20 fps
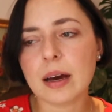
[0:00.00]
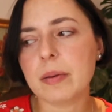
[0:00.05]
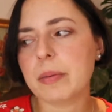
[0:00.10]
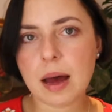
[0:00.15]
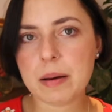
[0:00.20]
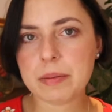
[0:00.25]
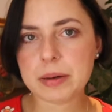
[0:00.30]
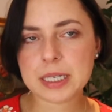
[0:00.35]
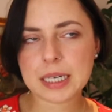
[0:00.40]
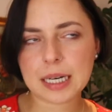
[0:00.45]

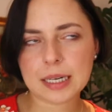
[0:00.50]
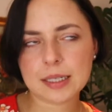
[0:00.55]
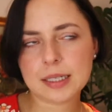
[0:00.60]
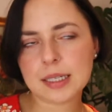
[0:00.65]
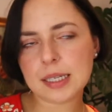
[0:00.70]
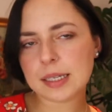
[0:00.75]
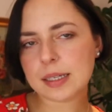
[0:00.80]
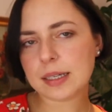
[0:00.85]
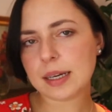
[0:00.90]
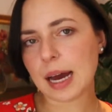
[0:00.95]
aber,
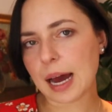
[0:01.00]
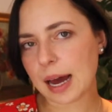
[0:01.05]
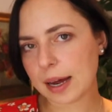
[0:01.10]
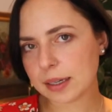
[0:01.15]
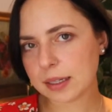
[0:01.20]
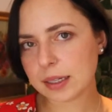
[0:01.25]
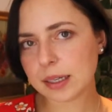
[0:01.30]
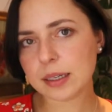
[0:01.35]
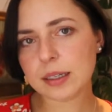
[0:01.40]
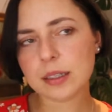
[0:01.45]
taktil gar
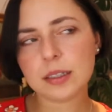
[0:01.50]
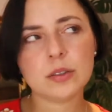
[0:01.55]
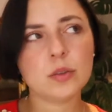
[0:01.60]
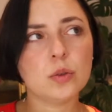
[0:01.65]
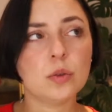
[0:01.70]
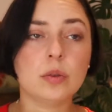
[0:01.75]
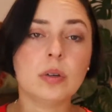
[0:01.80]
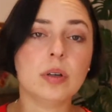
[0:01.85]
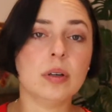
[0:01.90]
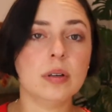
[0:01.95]

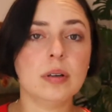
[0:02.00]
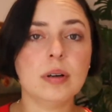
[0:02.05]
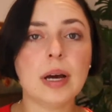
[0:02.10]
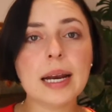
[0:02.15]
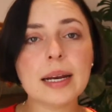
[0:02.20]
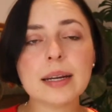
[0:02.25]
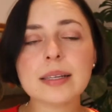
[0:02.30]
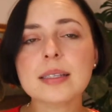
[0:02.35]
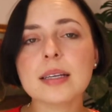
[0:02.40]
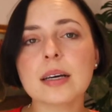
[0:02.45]
nicht oder
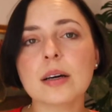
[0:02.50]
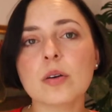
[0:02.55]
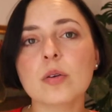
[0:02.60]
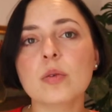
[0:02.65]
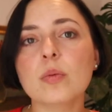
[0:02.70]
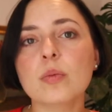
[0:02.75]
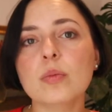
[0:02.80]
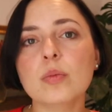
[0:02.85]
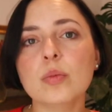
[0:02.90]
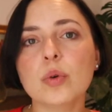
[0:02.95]

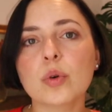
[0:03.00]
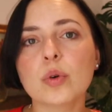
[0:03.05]
andersherum.